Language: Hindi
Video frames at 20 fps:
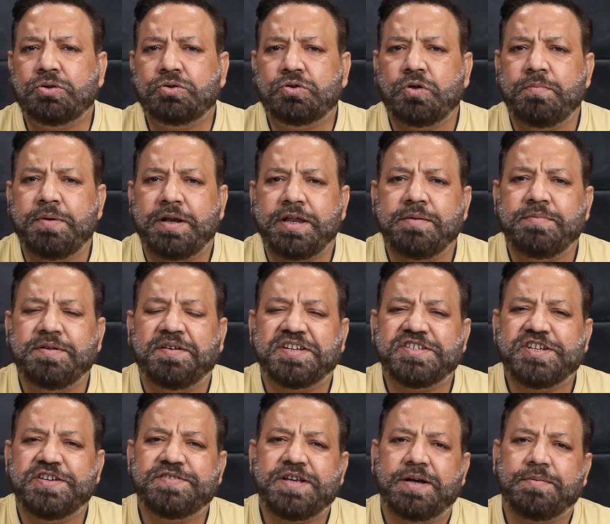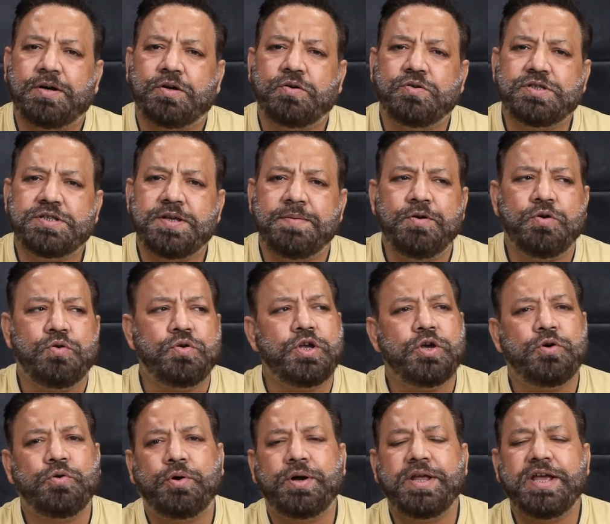तो मरियम नवाज शरीफ साहबा गुस्से में होंगी
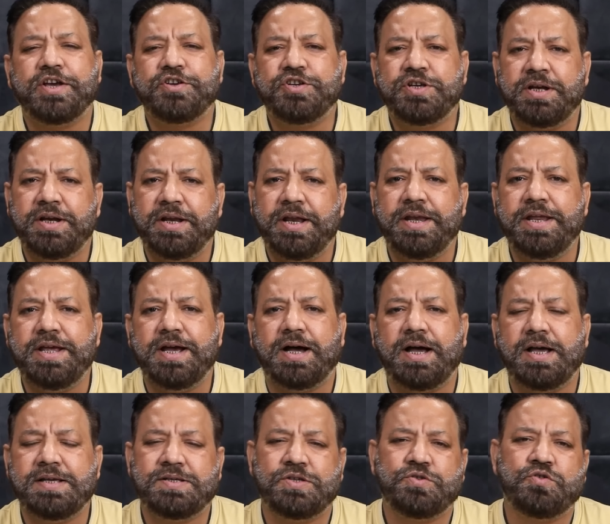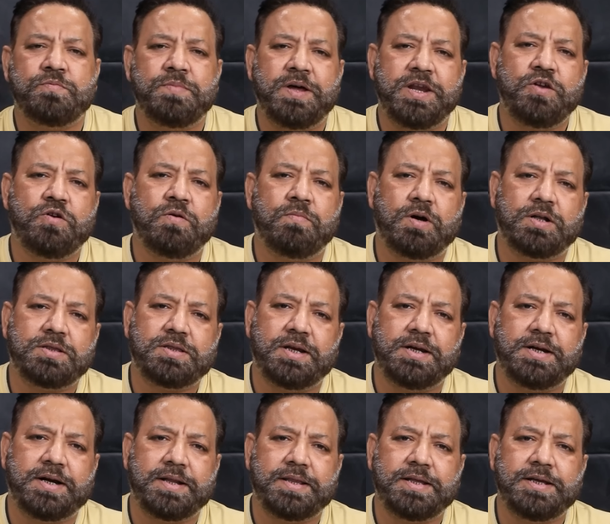उन्होंने एक्शन ले लिया एस एच ओ मरी को
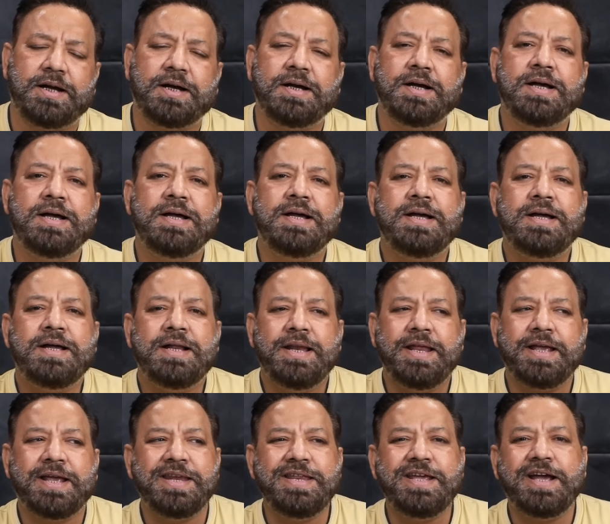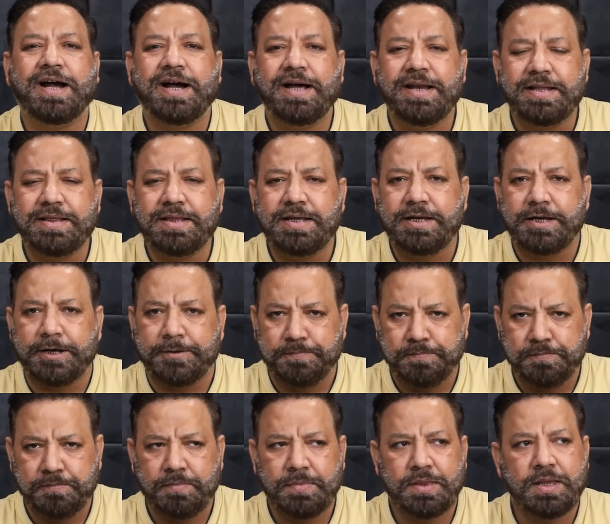मअतल कर दिया लेकिन ये गलती है
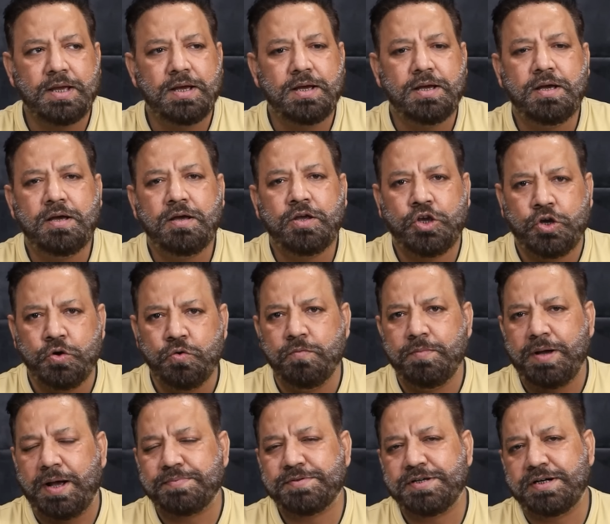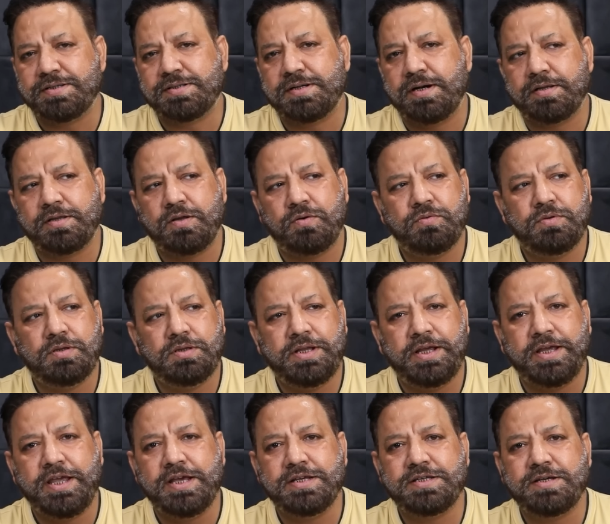क्यों मैं आपसे अर्ज करता हूँ
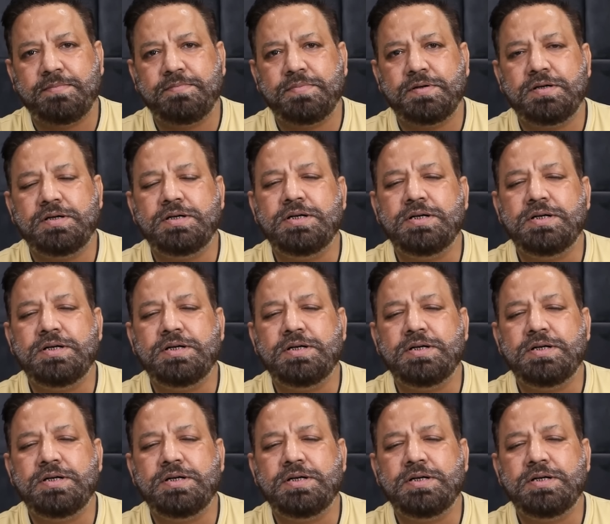देखिए जब